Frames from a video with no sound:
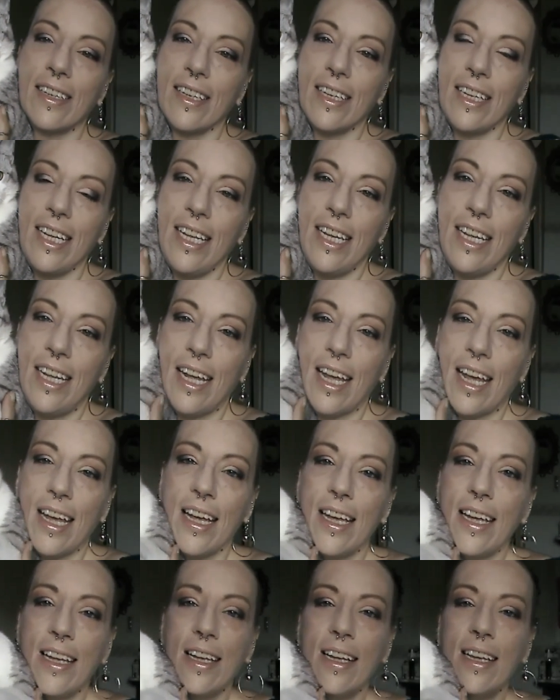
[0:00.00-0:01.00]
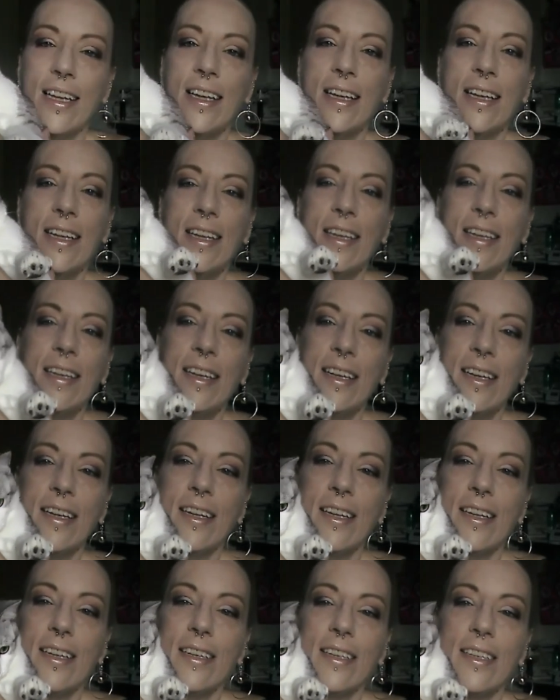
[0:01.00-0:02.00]
chi
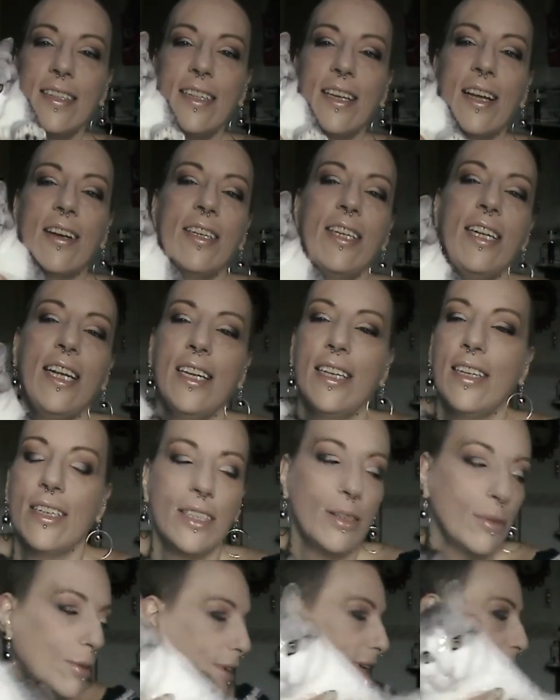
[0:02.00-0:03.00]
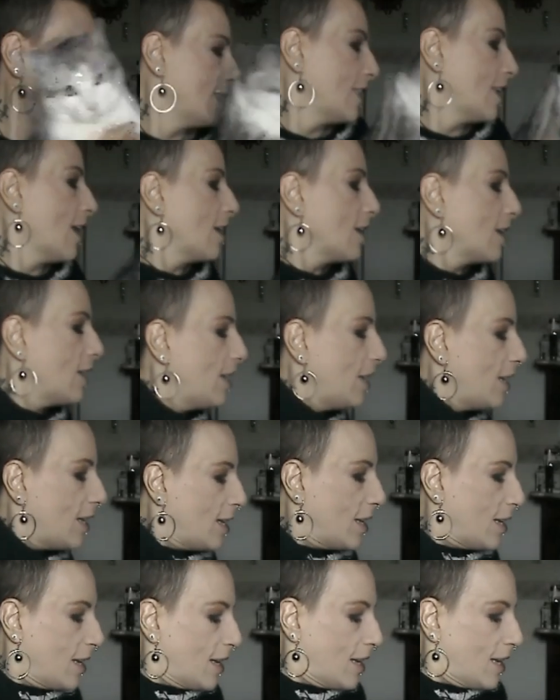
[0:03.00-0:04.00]
è? no niente se le sta
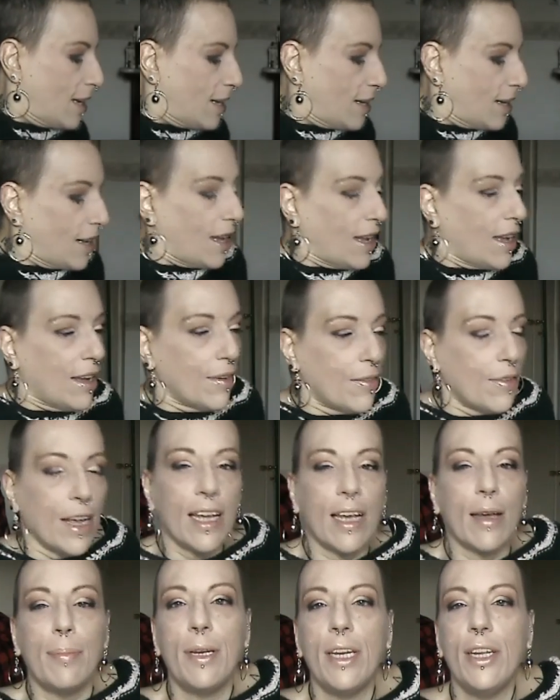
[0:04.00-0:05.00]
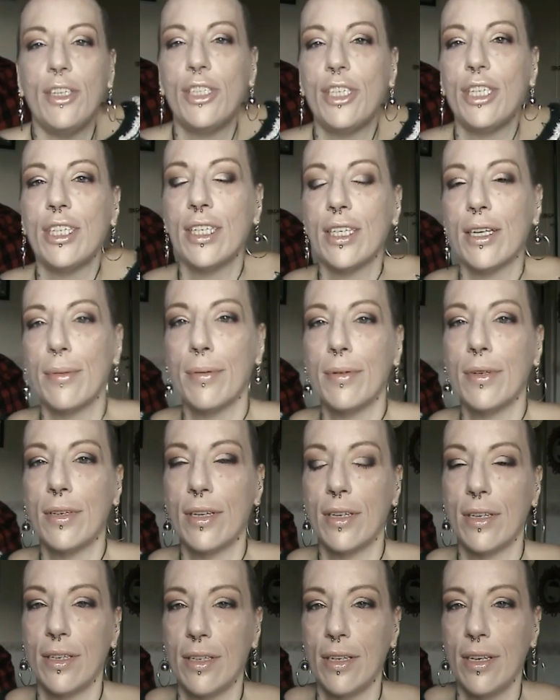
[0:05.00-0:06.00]
fai eh, capricci sta,
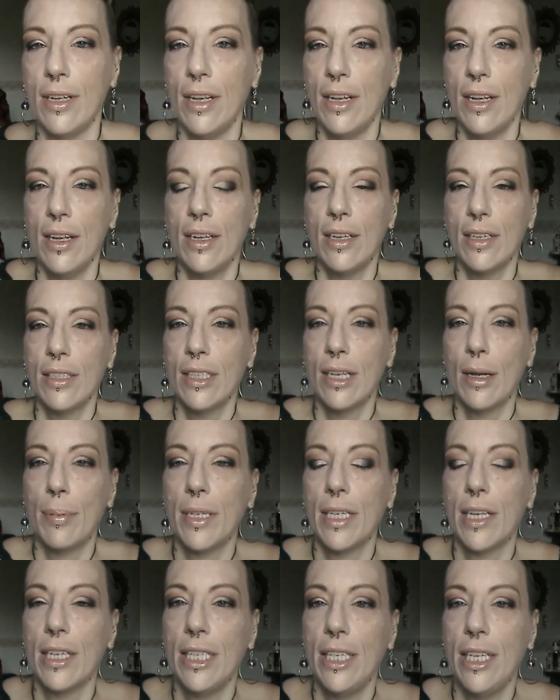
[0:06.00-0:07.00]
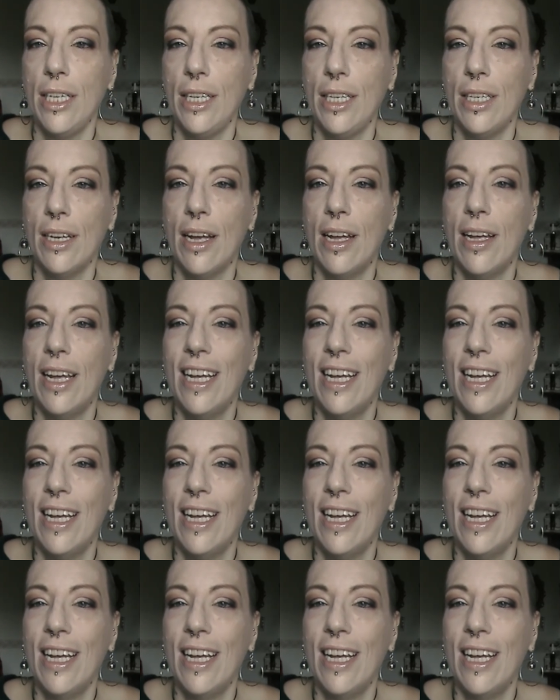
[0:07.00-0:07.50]
sta patatina